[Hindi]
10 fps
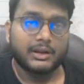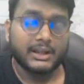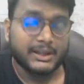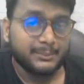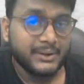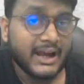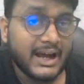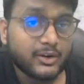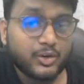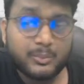लेकिन
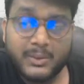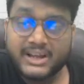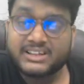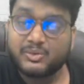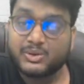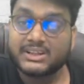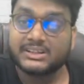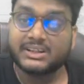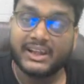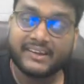बिहार को मगध बोलते
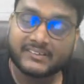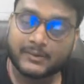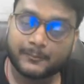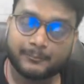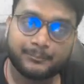थे नेक्स्ट